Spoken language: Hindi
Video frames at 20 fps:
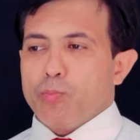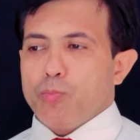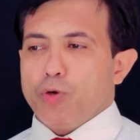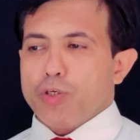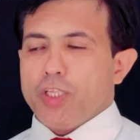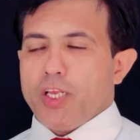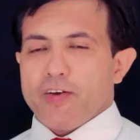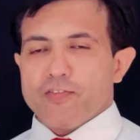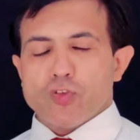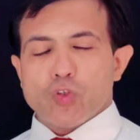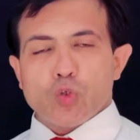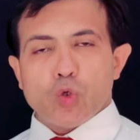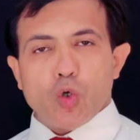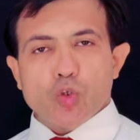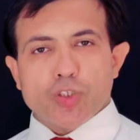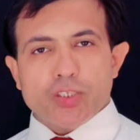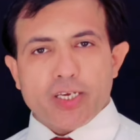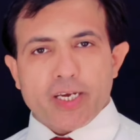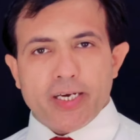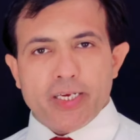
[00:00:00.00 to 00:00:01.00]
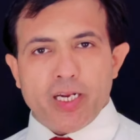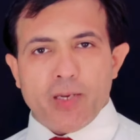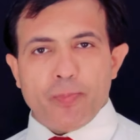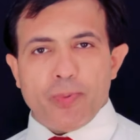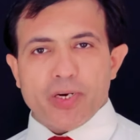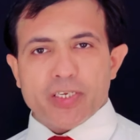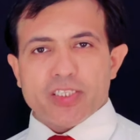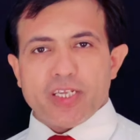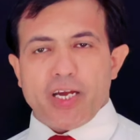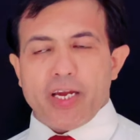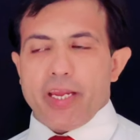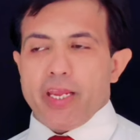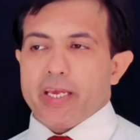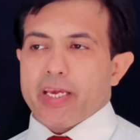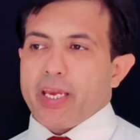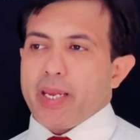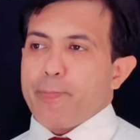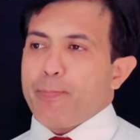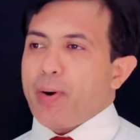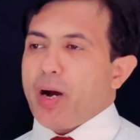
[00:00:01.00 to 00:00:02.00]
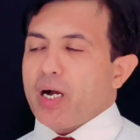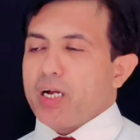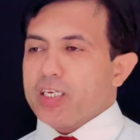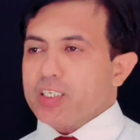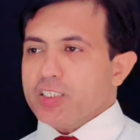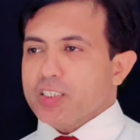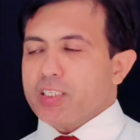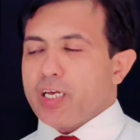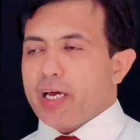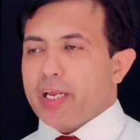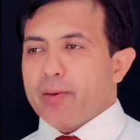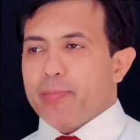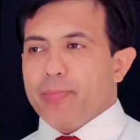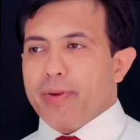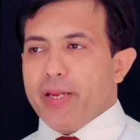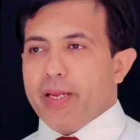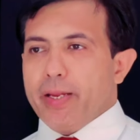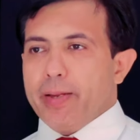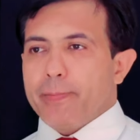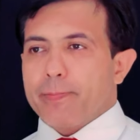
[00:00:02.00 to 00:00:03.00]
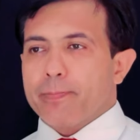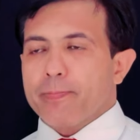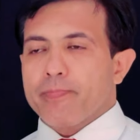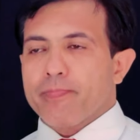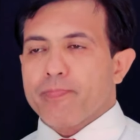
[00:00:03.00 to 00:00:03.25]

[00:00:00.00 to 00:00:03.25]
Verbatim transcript: बहुत ही अफसोस से कहना पड़ता है कि पाकिस्तान में